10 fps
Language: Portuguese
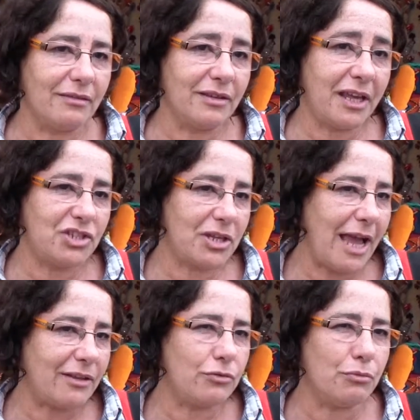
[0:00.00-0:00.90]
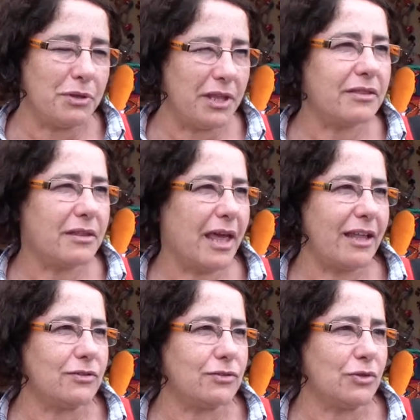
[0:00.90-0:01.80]
de, resgate de uma
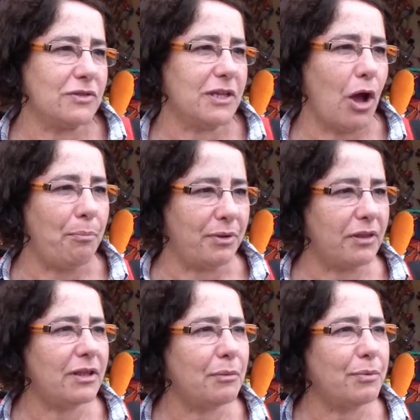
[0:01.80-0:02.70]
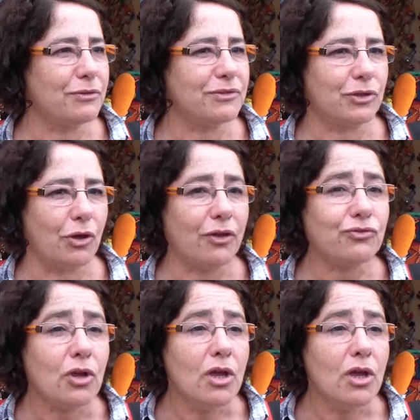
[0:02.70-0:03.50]
identidade social perdida pelos idosos